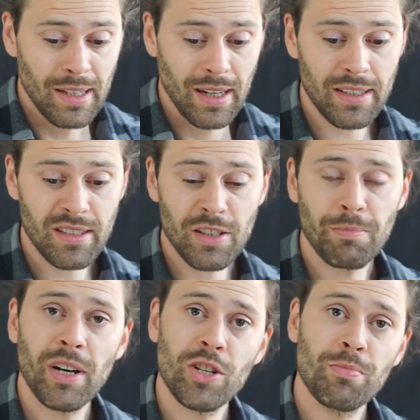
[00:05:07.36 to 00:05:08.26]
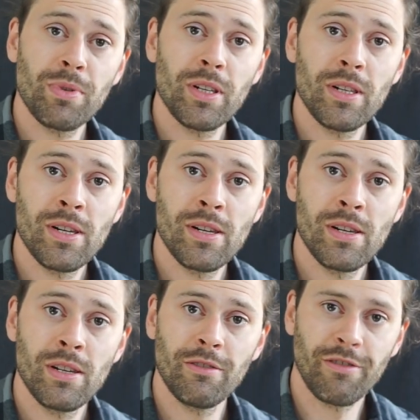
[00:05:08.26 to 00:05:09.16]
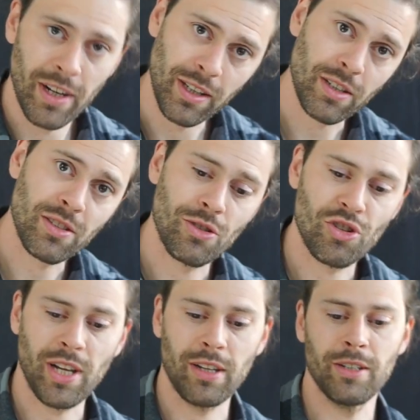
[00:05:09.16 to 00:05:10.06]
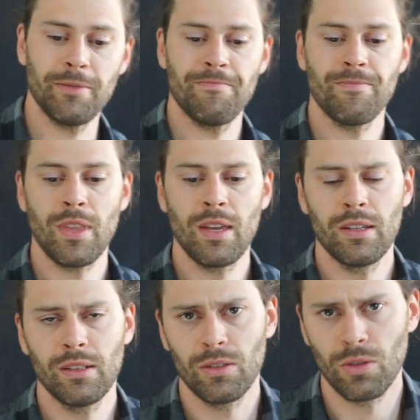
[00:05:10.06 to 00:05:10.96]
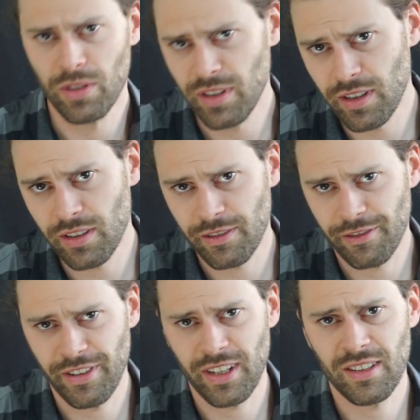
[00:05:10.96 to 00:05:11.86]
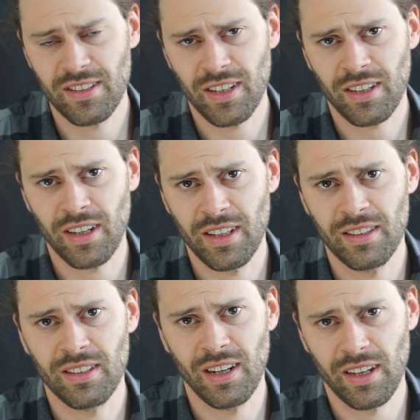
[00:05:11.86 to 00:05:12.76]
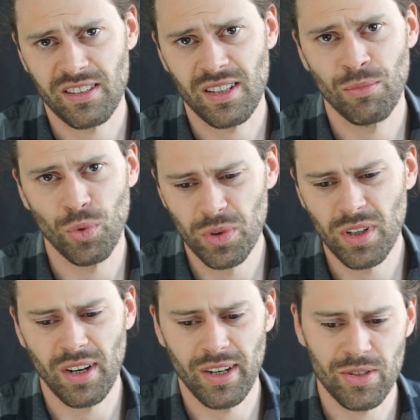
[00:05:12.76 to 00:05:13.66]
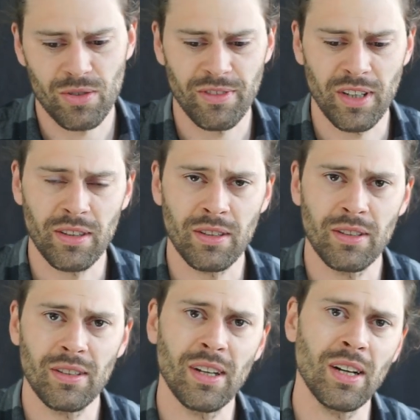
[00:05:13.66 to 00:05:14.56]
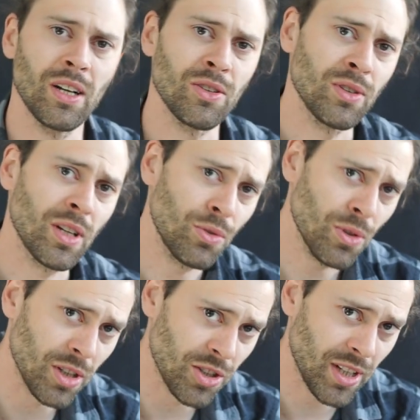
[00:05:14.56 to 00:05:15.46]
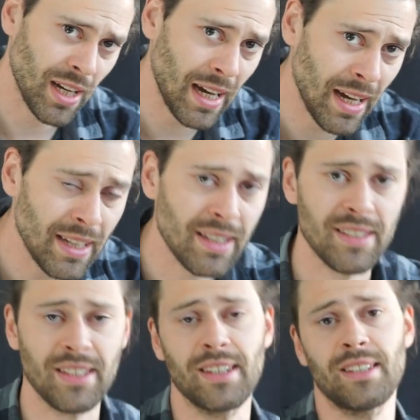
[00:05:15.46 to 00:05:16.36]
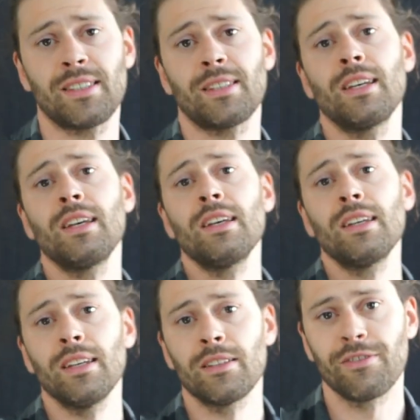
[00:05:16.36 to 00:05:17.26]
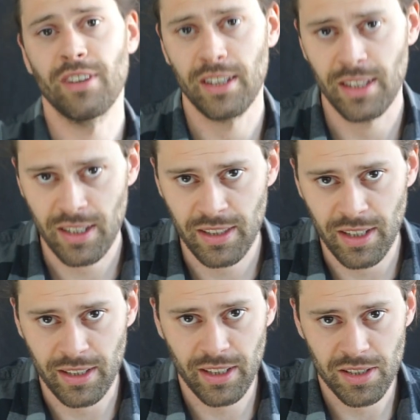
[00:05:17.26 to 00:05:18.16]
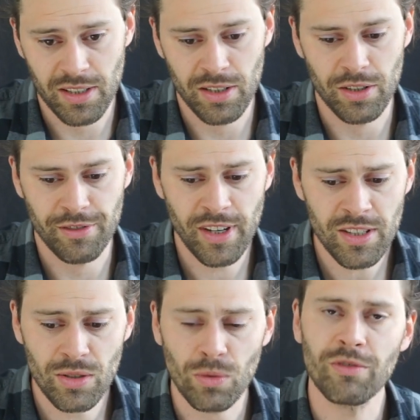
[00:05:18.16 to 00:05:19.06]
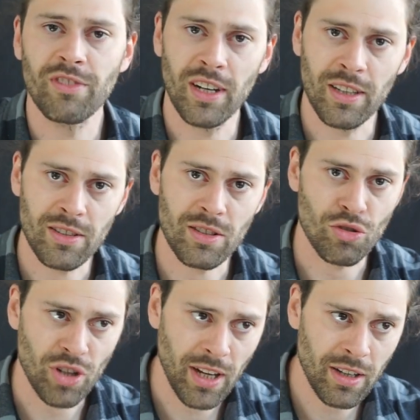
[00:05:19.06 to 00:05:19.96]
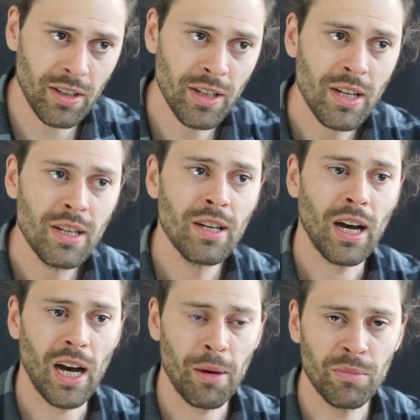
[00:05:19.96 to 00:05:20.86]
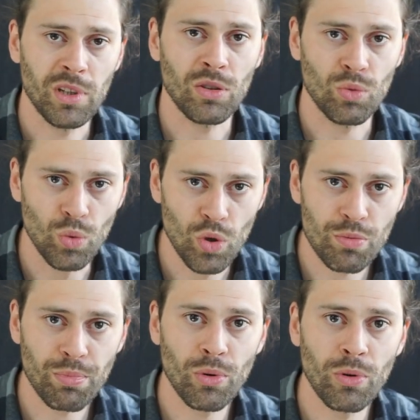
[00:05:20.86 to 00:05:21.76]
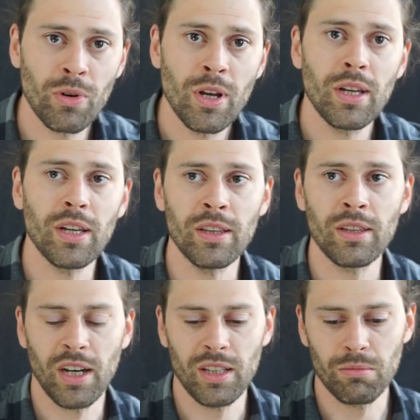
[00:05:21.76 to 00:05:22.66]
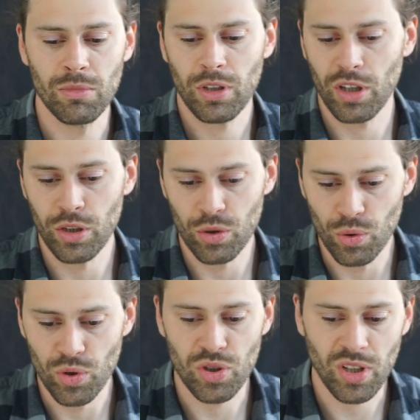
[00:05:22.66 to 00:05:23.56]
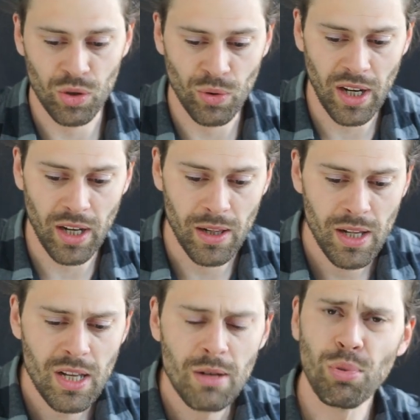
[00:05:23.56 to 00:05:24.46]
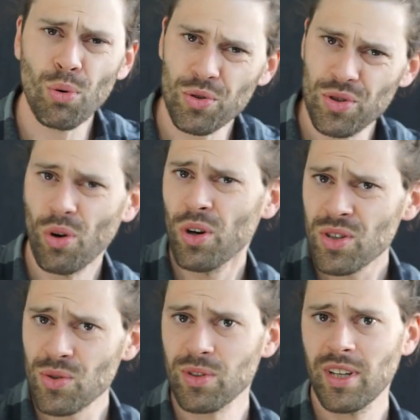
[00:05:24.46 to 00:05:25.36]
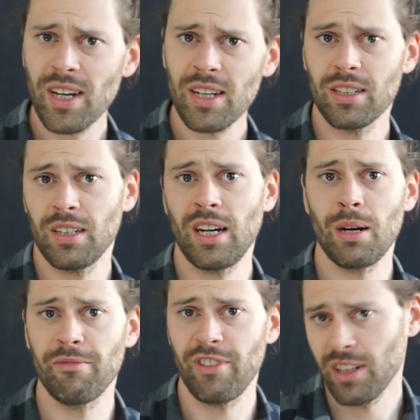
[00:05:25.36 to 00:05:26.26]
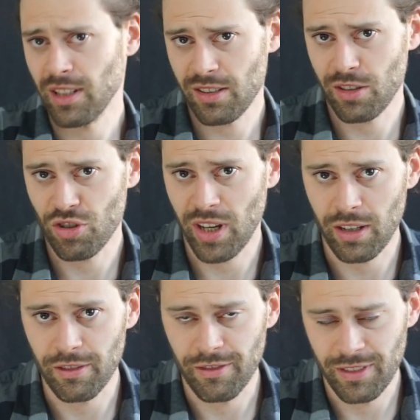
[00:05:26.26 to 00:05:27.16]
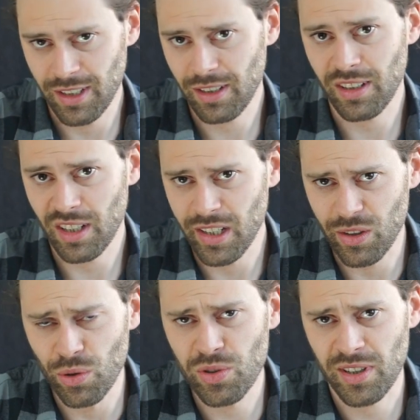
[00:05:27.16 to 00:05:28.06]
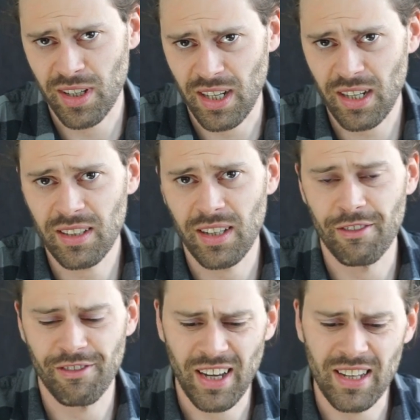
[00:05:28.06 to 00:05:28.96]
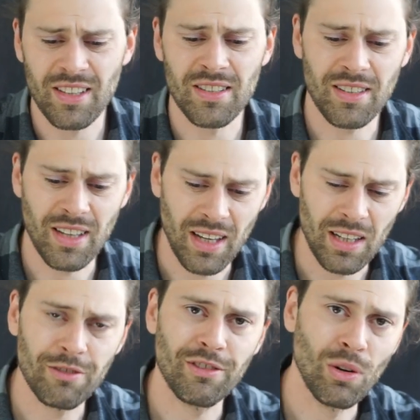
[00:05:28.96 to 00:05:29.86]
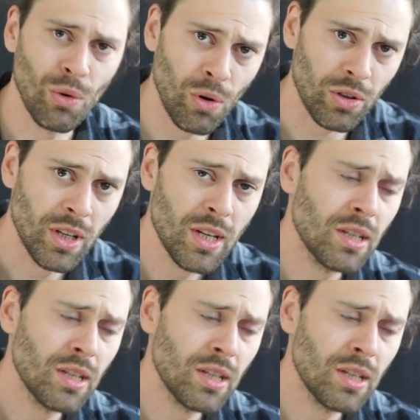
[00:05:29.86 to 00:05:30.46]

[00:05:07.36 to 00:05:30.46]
Letztes Beispiel, Weihnachtsgeschenke. Und hier fängt die Sache an, langsam unklar zu werden. Also natürlich, einerseits ist Weihnachten ein christliches Fest und Weihnachtsgeschenke haben ihren Ursprung in einem religiösen Ritual. Bloß heutzutage haben Weihnachtsgeschenke ihren religiösen Charakter ja weitestgehend verloren.